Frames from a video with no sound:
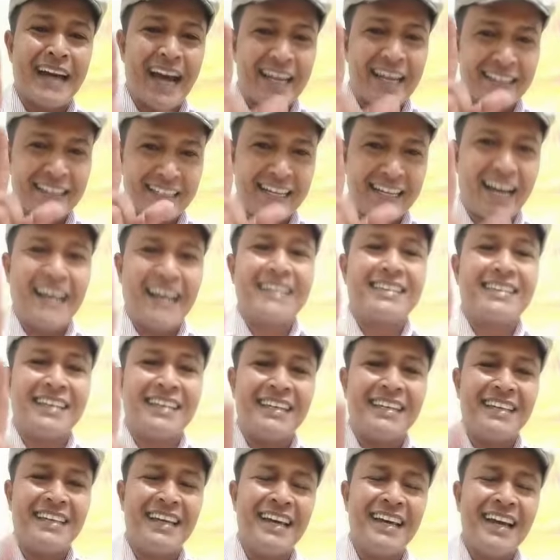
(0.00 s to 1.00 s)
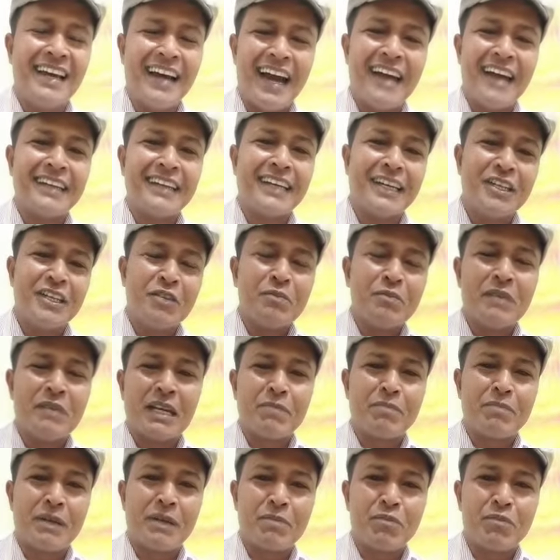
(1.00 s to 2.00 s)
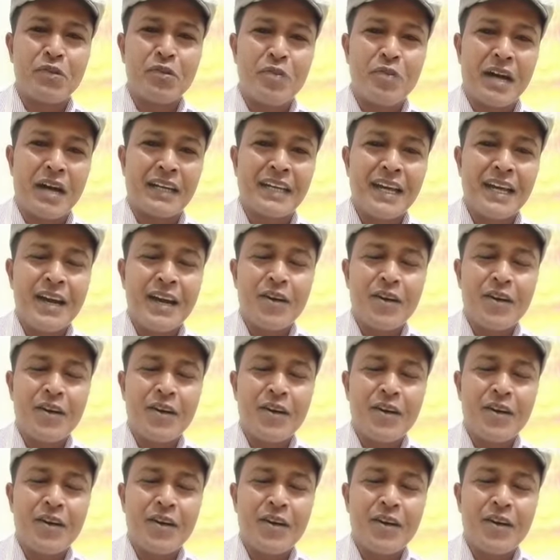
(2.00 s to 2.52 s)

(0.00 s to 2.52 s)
hati-hati. Anda hidup dari perpuluhan.